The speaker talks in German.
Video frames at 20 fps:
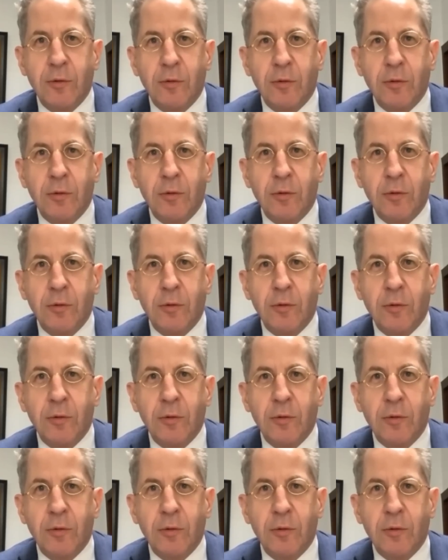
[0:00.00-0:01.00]
Wir haben ein
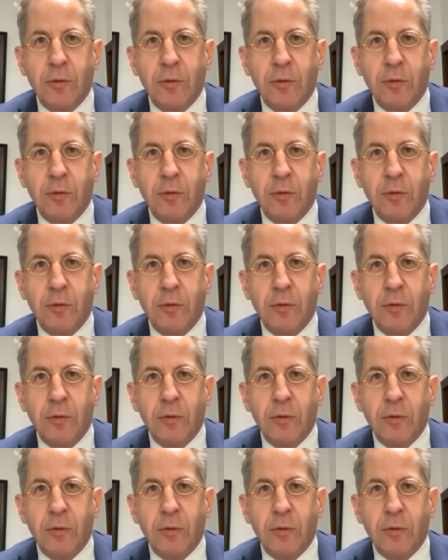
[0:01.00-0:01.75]
hohes Maß an